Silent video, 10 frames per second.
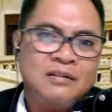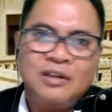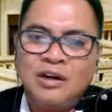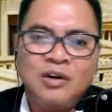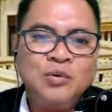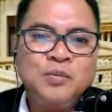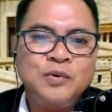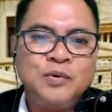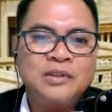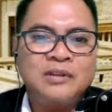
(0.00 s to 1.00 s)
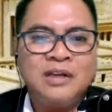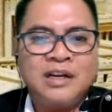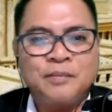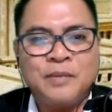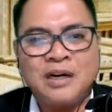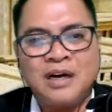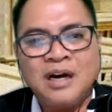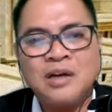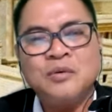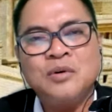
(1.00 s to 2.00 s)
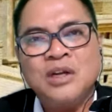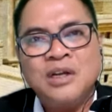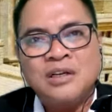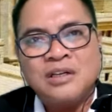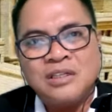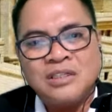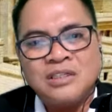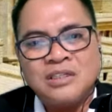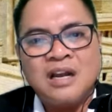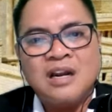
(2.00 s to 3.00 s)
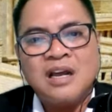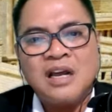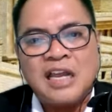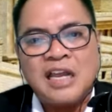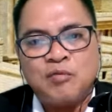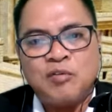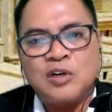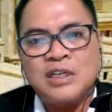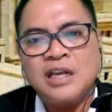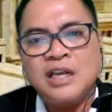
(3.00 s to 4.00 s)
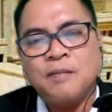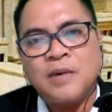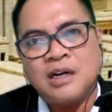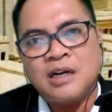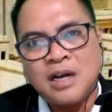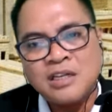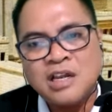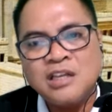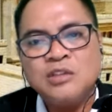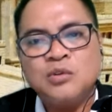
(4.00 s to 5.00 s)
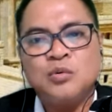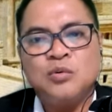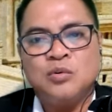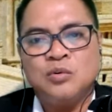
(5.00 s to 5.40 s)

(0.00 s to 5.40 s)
Tidak luput dari pengaruh gejala euforia pada masa itu.